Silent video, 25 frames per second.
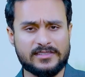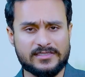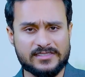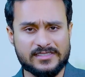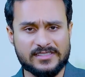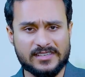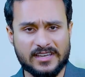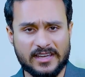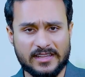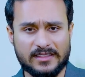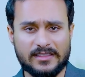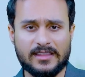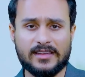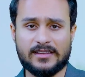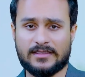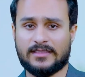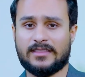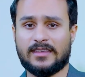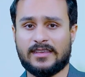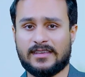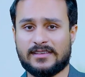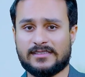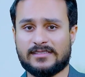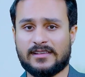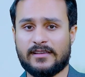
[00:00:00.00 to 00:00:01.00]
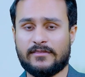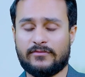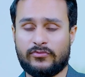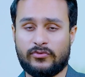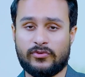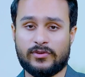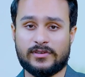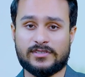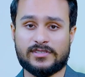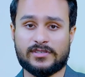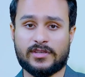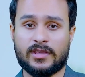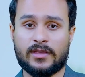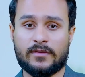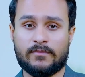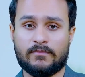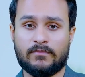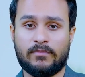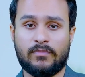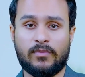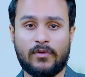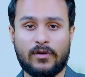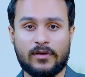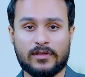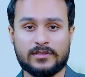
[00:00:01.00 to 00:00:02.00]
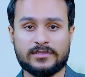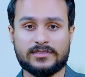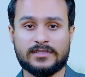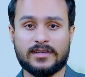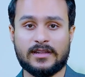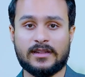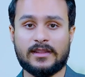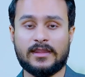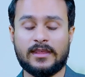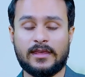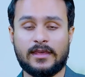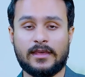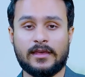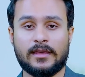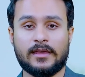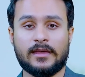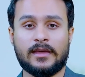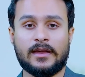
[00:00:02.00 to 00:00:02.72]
इस कदर तेज़ है व्यूअर्स के बहुत जल्दी